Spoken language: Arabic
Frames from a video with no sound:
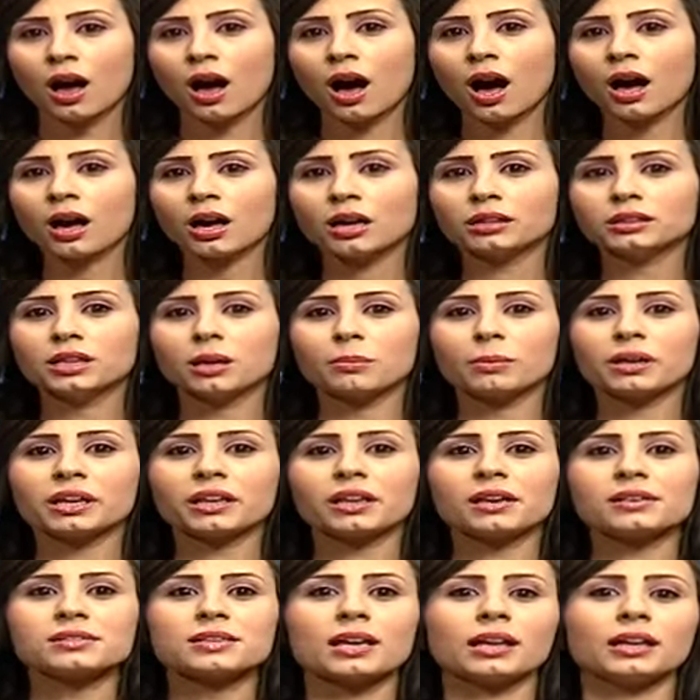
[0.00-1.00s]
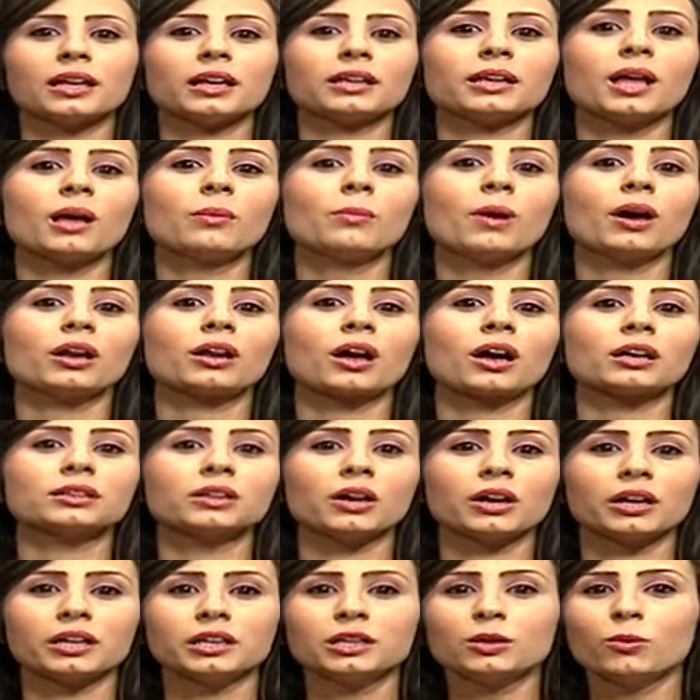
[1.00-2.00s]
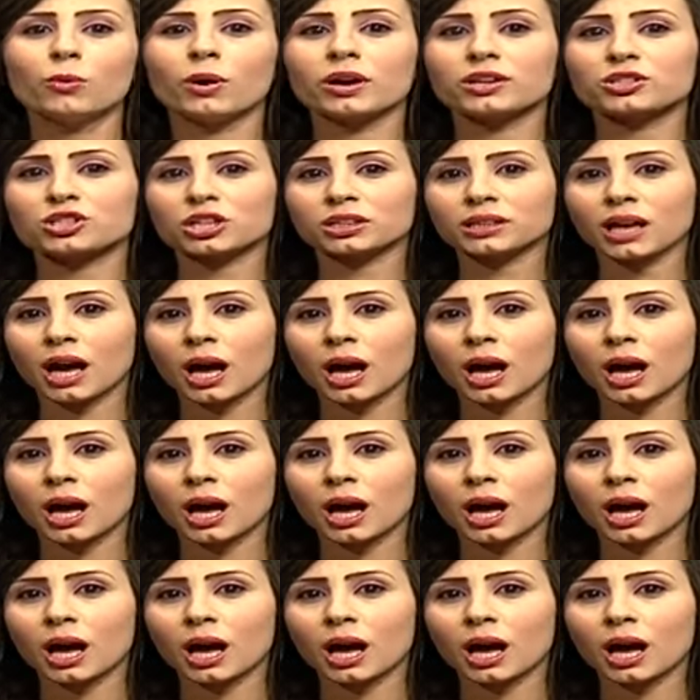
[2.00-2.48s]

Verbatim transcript: عقد مركز الإعلام القضائي ورشة